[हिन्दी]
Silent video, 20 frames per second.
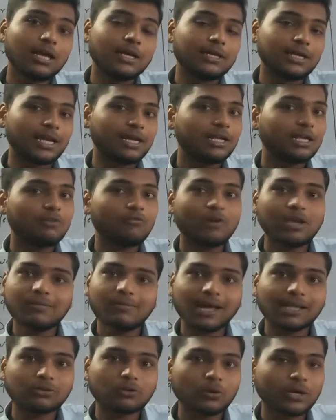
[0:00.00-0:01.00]
यानी कि वही
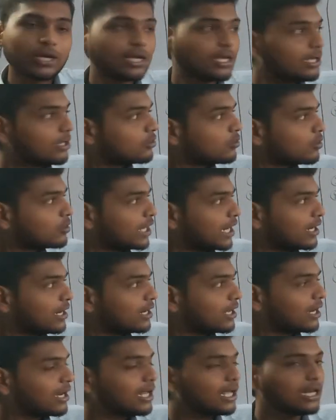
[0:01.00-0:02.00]
बात हो गई कि इसको सेटल
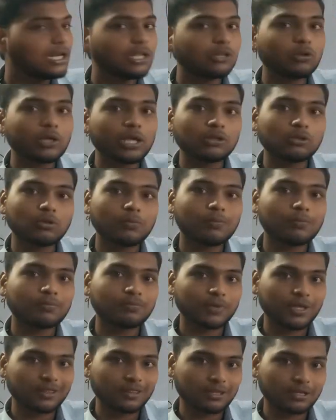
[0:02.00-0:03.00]
करने के लिए तो एक तो
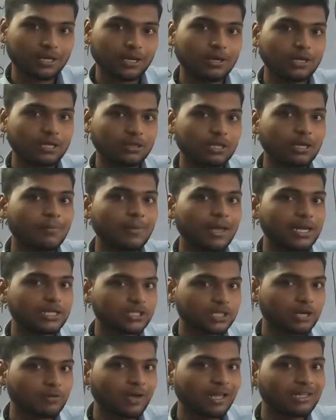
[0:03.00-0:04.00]
इसके इसके मैरिज
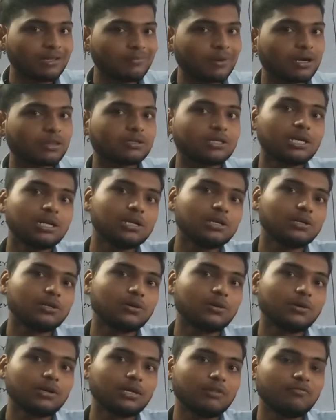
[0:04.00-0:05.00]
करवा दी बट स्टिल
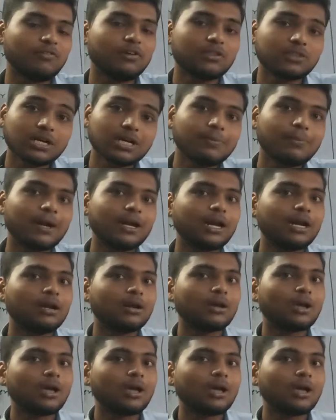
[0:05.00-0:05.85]
ये फिर से डिपेंडेंट